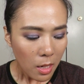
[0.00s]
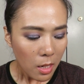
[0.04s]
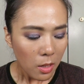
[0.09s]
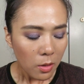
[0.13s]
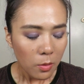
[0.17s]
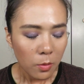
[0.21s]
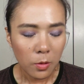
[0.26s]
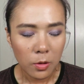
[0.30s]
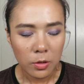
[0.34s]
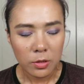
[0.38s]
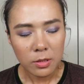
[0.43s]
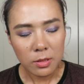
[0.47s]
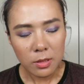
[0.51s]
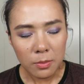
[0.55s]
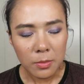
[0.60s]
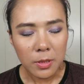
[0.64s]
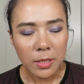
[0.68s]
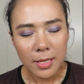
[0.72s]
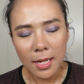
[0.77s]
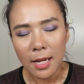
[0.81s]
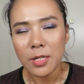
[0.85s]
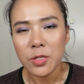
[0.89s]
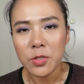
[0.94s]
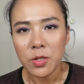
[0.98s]
我这么跟
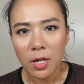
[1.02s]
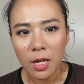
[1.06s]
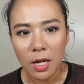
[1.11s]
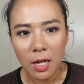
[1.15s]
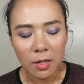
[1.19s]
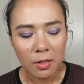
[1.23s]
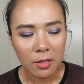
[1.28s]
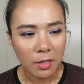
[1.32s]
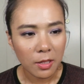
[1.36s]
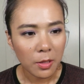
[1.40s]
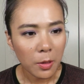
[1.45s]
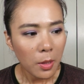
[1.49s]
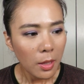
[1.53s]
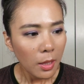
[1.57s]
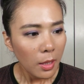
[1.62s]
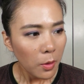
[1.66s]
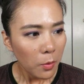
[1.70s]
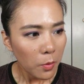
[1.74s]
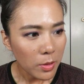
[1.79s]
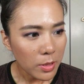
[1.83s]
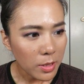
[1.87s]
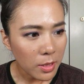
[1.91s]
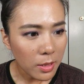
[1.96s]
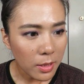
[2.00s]
大家说好了，
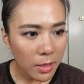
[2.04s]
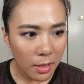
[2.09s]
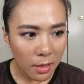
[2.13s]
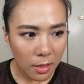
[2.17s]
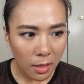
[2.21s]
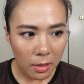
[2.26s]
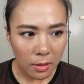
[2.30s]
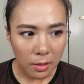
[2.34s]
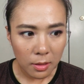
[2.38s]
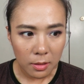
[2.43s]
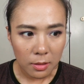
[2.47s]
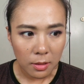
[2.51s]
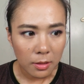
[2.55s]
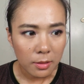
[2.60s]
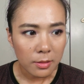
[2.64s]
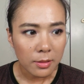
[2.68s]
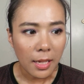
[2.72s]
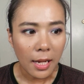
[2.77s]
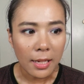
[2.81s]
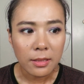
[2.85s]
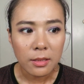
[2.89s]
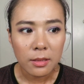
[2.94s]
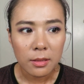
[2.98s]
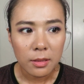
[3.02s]
我今天呢可能
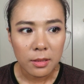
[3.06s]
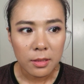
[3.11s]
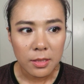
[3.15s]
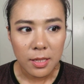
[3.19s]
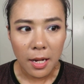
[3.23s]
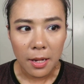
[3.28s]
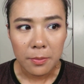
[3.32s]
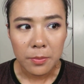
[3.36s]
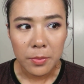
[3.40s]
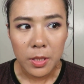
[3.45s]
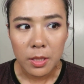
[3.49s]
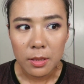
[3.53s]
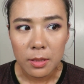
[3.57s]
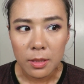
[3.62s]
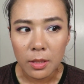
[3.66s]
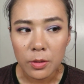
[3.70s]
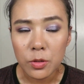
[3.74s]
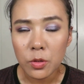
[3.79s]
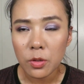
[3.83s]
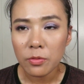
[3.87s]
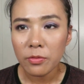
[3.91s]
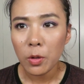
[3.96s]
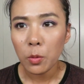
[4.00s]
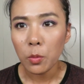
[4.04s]
打底的产品呢，就
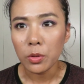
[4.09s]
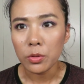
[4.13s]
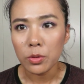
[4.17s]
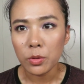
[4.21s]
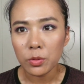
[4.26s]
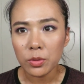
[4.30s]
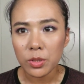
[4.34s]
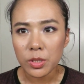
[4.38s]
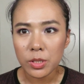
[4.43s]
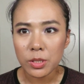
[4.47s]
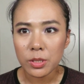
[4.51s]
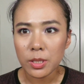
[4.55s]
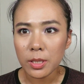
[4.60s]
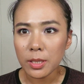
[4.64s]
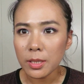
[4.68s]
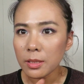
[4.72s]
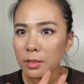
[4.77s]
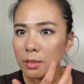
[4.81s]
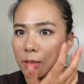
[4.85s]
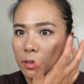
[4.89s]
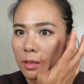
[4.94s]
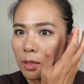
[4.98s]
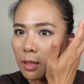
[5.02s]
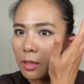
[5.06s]
因为我用的是那一
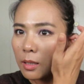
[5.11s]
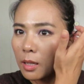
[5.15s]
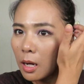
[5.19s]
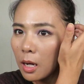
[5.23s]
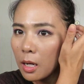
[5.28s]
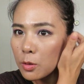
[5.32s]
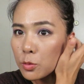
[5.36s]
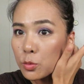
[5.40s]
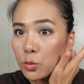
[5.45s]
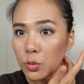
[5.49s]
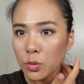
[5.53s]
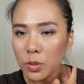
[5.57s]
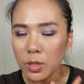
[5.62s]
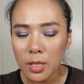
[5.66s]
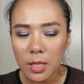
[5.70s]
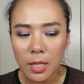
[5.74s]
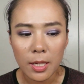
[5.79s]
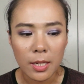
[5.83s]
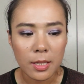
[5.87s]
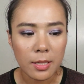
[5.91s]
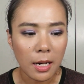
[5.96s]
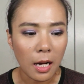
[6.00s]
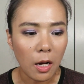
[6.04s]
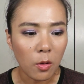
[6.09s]
个啊乳
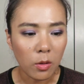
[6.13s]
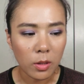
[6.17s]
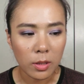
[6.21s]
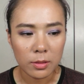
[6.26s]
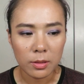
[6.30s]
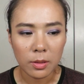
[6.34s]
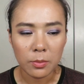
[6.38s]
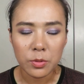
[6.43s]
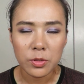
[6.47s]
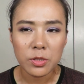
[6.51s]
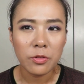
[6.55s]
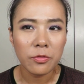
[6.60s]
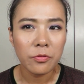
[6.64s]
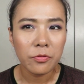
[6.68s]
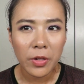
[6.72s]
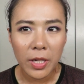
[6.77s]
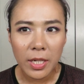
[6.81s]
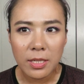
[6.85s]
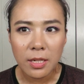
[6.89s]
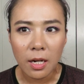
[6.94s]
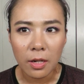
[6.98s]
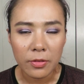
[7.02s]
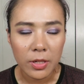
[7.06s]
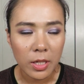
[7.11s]
液，然后可能不是非
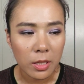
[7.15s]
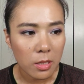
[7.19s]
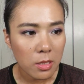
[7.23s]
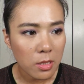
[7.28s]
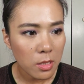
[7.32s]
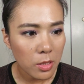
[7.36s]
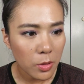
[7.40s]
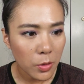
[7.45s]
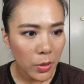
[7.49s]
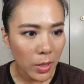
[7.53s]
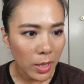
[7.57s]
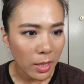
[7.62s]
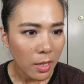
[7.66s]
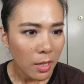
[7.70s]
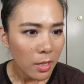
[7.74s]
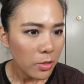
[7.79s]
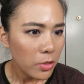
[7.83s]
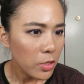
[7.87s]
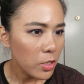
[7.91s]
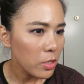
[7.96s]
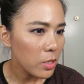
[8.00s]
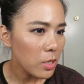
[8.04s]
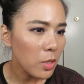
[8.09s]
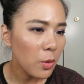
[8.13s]
常非常的滋润，
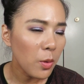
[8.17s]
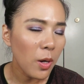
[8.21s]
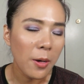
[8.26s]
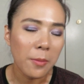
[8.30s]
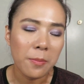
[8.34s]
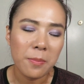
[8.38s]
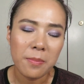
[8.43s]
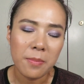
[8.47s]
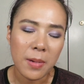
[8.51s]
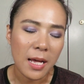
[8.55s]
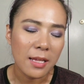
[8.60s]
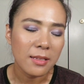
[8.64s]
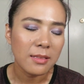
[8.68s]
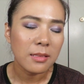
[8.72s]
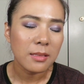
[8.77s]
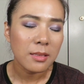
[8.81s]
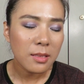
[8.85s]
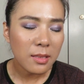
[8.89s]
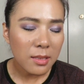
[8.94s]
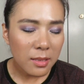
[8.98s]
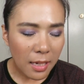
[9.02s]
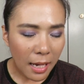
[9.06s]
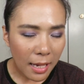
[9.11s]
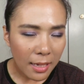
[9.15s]
这是一款蛮
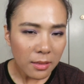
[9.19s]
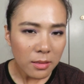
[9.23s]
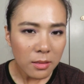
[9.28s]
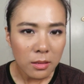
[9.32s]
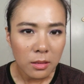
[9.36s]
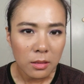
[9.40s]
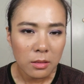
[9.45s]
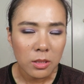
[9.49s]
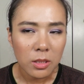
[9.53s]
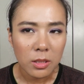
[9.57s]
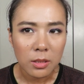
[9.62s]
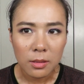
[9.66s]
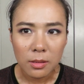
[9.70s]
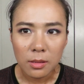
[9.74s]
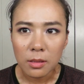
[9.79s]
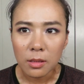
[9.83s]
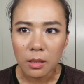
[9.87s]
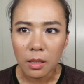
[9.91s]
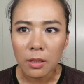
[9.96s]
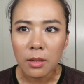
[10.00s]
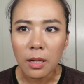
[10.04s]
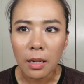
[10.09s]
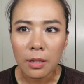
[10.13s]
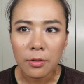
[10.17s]
干的这一个
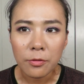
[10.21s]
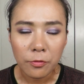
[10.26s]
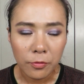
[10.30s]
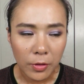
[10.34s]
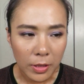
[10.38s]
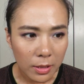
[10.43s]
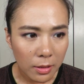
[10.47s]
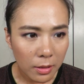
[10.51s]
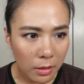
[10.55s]
啊粉